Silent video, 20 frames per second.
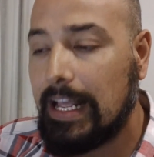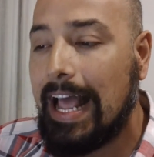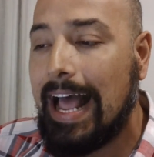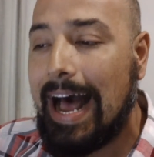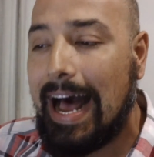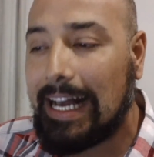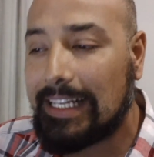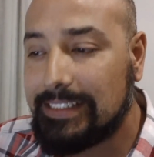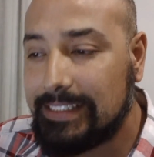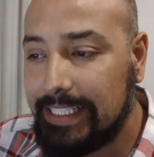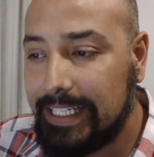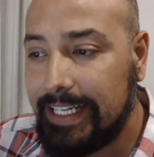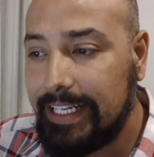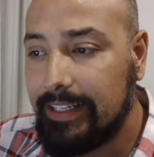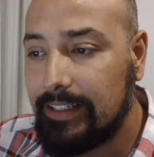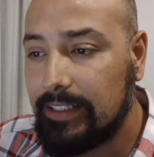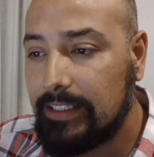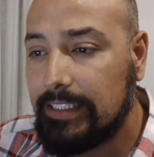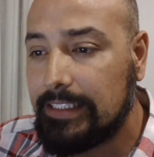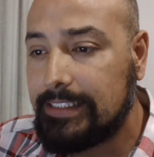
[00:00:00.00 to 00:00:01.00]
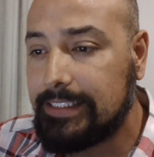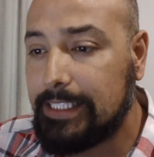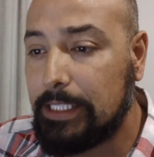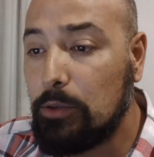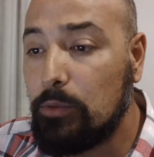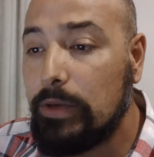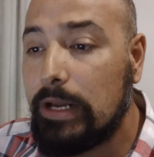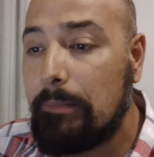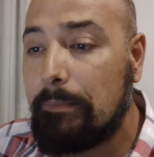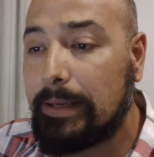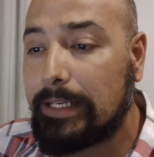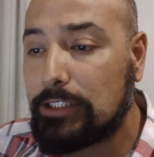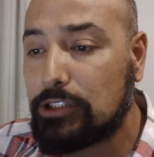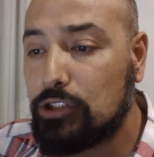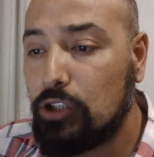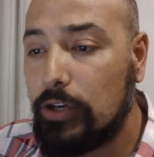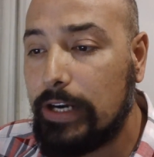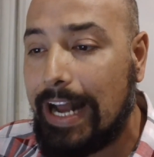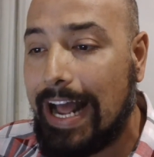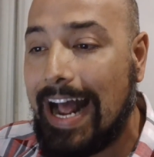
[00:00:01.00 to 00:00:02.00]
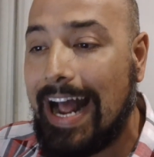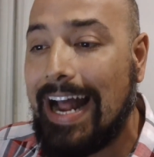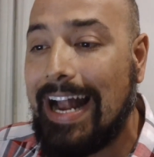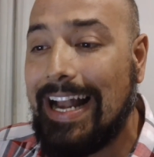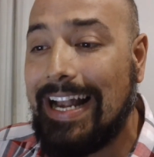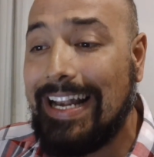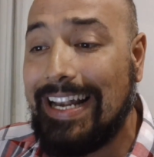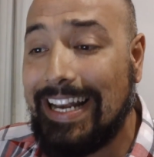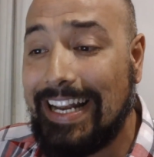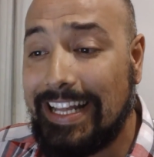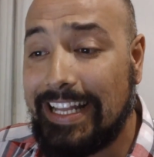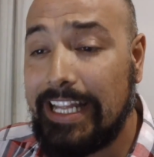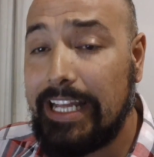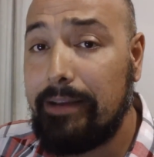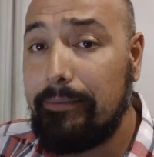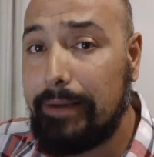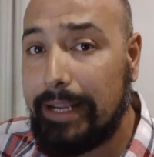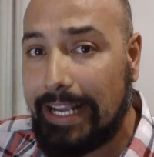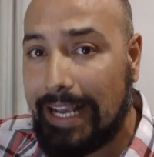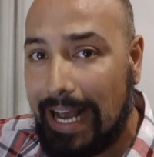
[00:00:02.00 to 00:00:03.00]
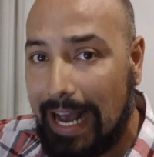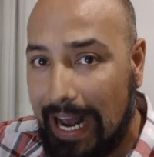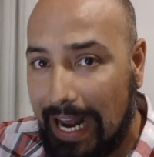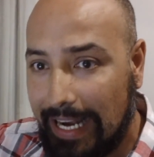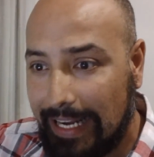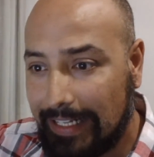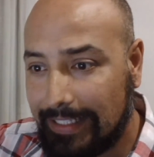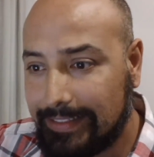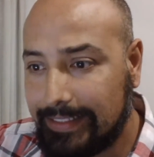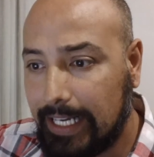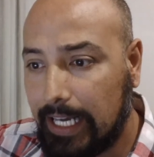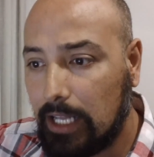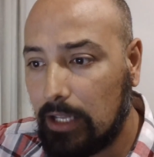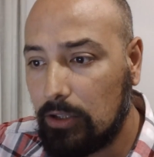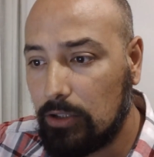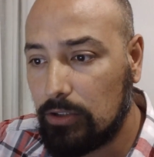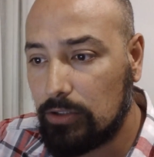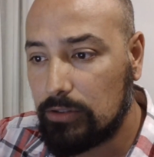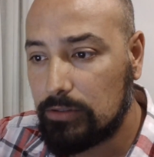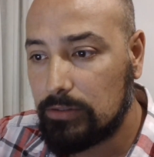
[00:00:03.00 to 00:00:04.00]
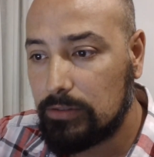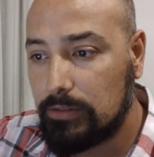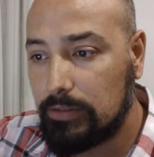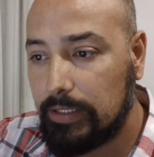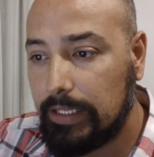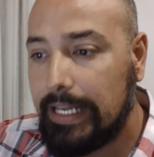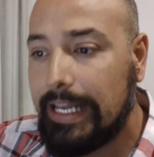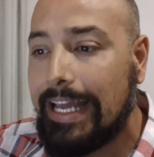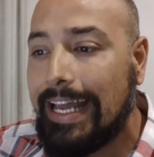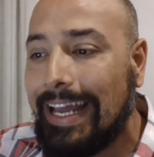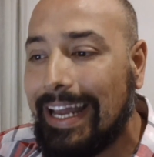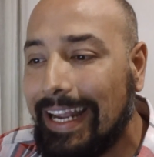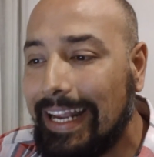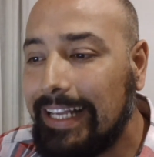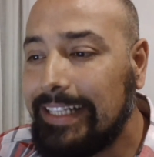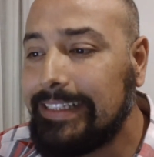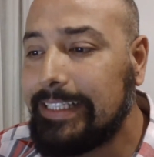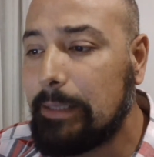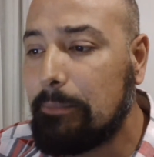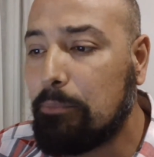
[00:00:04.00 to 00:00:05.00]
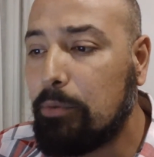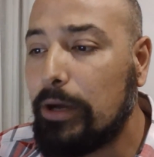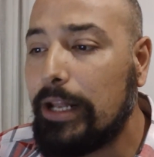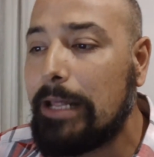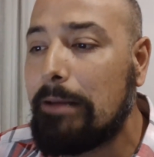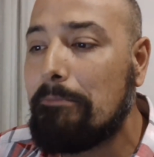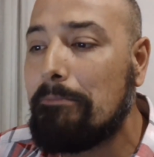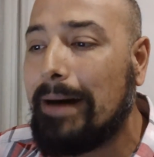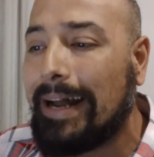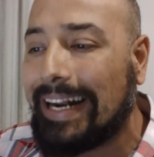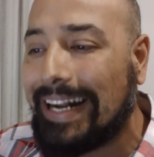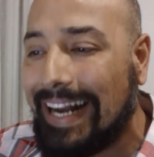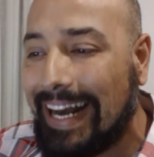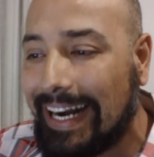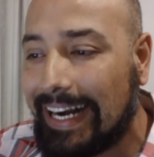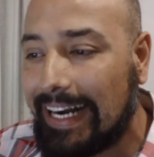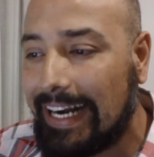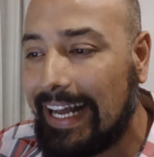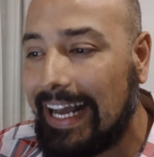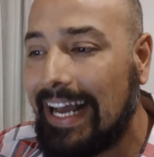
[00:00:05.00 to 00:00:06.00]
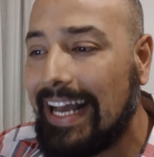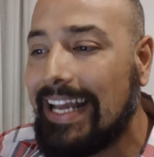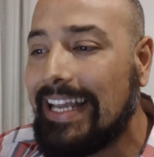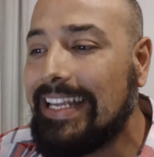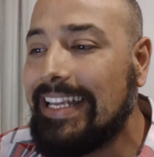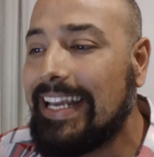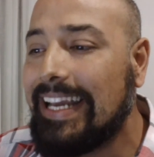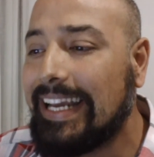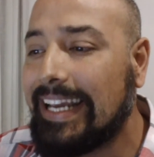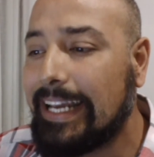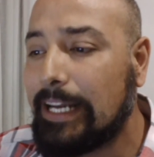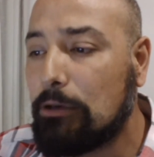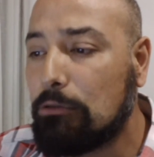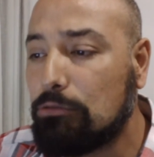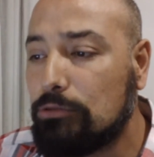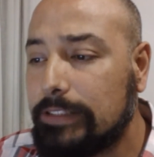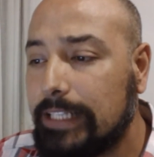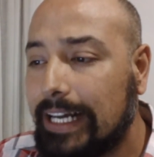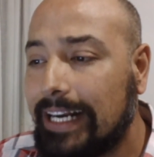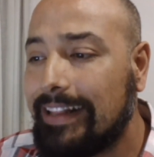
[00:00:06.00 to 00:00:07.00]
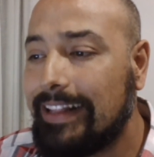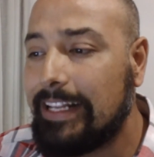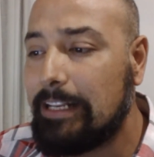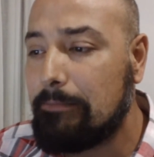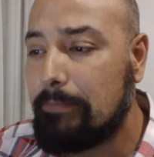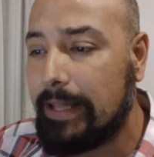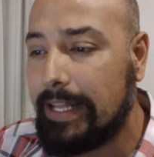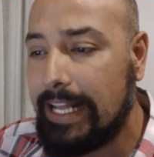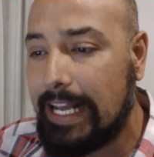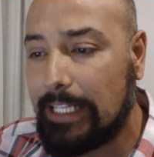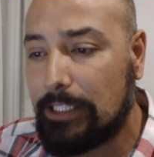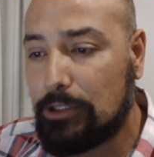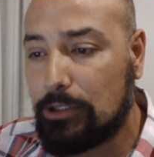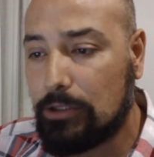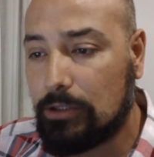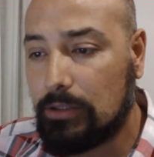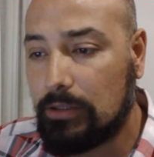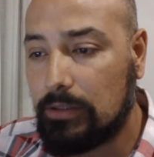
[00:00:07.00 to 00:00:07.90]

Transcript: Así, si una persona le debe al Estado, éste puede embargarla y ejecutar de inmediato.